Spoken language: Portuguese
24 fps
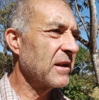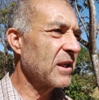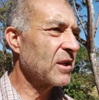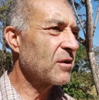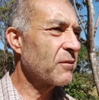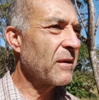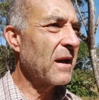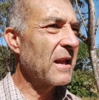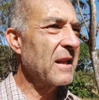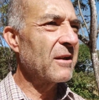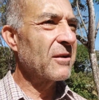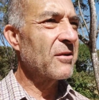Eles
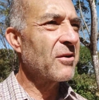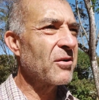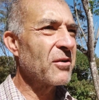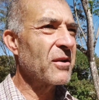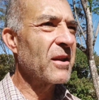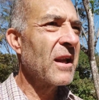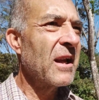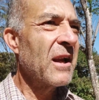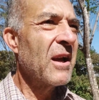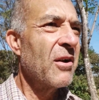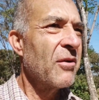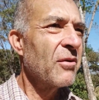falam que
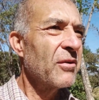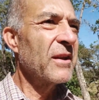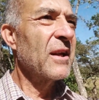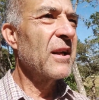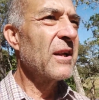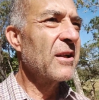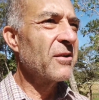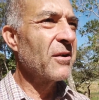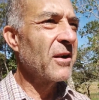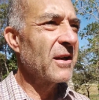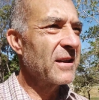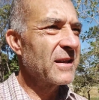o
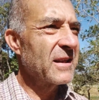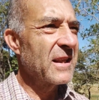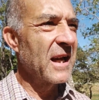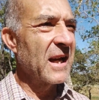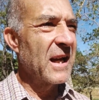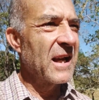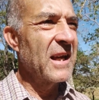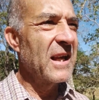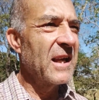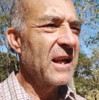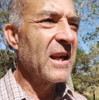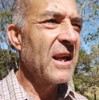
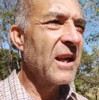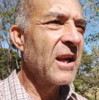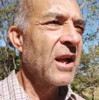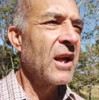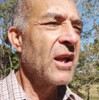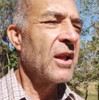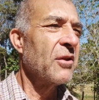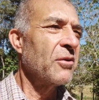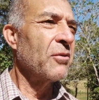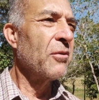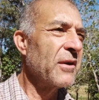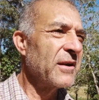DJI
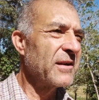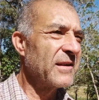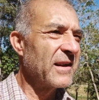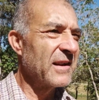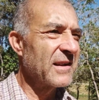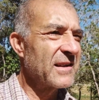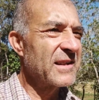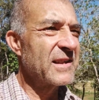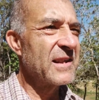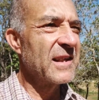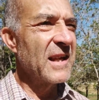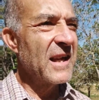
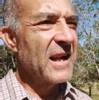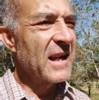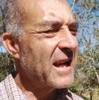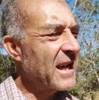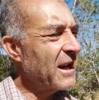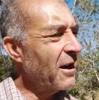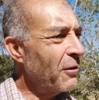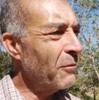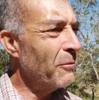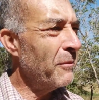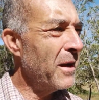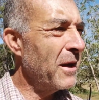2SI é
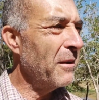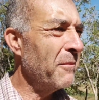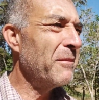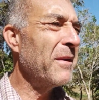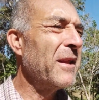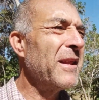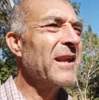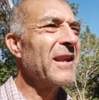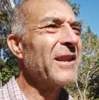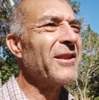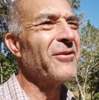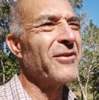que é o mesmo
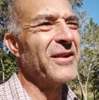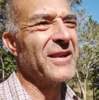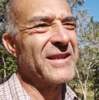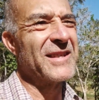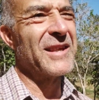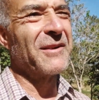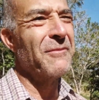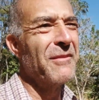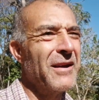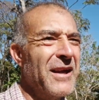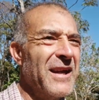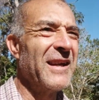Mini 2
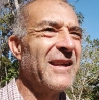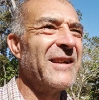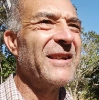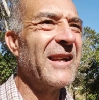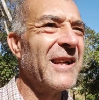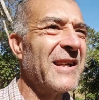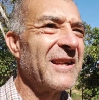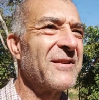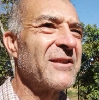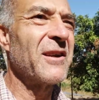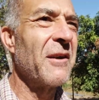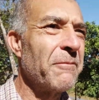também,
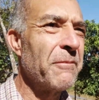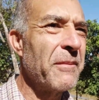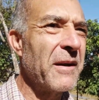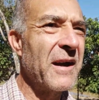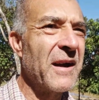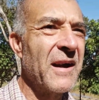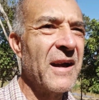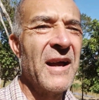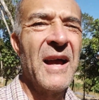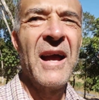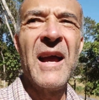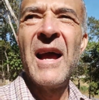gente, só
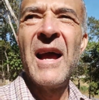para